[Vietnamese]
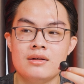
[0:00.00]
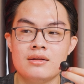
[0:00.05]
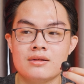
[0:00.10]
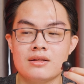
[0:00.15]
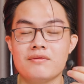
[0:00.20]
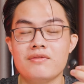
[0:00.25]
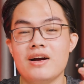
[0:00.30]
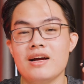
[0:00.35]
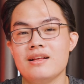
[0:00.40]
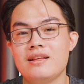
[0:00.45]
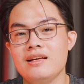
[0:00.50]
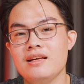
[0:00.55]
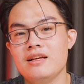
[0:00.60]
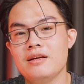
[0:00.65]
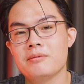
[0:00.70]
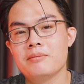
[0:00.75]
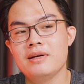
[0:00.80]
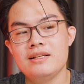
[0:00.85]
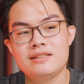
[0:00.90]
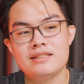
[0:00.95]
Thật vậy
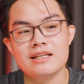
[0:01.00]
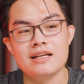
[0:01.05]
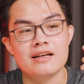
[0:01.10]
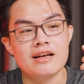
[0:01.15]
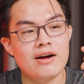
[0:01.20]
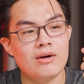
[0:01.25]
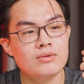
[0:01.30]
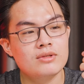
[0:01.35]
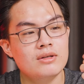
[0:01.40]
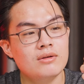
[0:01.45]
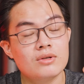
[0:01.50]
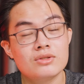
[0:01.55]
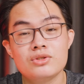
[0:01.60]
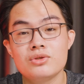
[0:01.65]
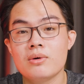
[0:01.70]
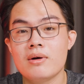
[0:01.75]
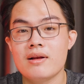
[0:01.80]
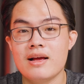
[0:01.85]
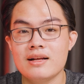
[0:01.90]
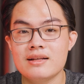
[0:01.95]
thì mình chỉ đeo những con
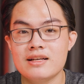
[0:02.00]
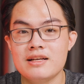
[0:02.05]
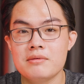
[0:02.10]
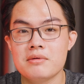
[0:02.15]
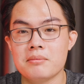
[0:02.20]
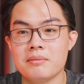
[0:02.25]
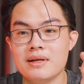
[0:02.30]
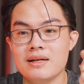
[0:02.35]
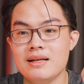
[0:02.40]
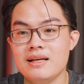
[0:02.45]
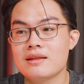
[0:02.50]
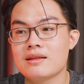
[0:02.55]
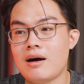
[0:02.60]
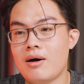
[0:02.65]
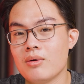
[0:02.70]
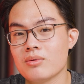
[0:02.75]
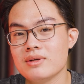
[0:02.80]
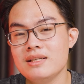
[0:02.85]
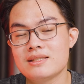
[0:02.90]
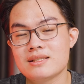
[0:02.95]
chuông LED khi mà mình đi
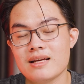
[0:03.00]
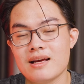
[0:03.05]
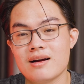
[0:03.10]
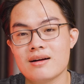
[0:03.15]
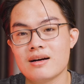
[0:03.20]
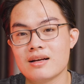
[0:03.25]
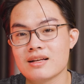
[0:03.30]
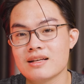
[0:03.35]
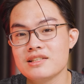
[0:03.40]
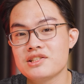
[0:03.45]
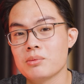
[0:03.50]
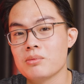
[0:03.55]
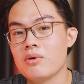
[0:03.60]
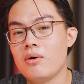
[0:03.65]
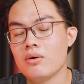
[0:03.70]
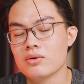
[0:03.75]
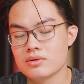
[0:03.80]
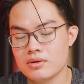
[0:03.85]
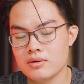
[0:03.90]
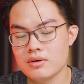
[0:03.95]
tàu, đi xe cần cái chống
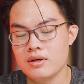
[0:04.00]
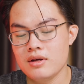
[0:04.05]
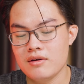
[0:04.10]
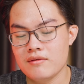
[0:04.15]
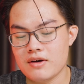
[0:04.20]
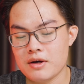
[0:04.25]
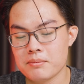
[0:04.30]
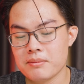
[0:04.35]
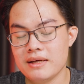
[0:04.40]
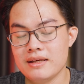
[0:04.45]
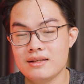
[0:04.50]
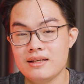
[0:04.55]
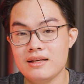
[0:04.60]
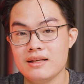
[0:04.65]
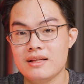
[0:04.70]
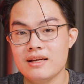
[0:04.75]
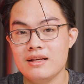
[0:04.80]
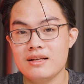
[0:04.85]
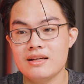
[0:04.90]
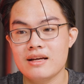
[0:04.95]
ồn thôi. Và mình thì
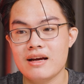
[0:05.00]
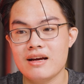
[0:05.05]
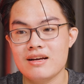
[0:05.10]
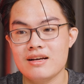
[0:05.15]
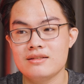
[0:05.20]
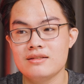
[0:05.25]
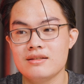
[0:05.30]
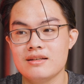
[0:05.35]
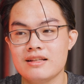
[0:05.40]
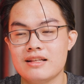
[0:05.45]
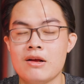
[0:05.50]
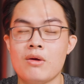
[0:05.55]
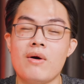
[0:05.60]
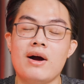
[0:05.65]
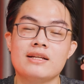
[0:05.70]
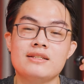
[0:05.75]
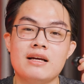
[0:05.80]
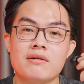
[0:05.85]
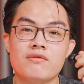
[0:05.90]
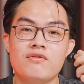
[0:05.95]
thích nghe những cái thể
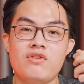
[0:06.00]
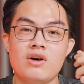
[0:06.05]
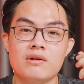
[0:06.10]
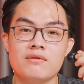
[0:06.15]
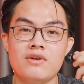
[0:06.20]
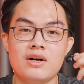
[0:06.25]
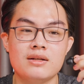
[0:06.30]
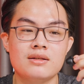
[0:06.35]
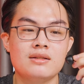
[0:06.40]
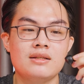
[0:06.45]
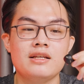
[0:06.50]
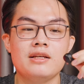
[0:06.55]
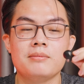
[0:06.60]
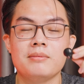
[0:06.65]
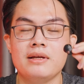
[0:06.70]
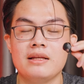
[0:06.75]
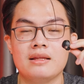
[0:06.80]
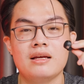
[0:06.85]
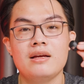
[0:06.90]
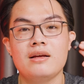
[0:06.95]
loại nhạc fun fun thì
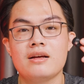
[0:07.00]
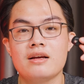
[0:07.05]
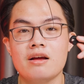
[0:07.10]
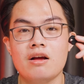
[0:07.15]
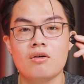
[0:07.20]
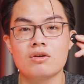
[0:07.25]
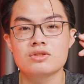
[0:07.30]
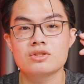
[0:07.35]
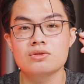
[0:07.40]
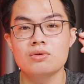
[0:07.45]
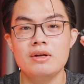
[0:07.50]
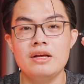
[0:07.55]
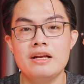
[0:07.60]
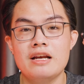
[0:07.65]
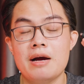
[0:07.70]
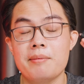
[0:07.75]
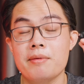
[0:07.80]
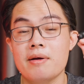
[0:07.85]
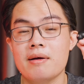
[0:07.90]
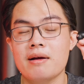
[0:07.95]
mình thích cái con Sony
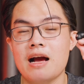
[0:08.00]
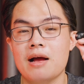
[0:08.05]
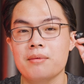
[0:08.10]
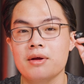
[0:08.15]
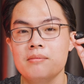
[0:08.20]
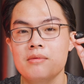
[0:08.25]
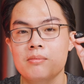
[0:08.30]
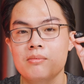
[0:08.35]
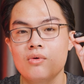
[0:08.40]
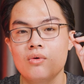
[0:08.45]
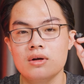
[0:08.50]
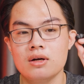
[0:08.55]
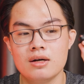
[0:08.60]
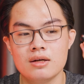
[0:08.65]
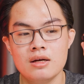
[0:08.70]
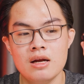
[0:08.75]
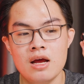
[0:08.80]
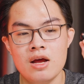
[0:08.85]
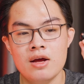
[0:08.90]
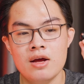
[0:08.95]
wf 1000 Mark 4 hơn.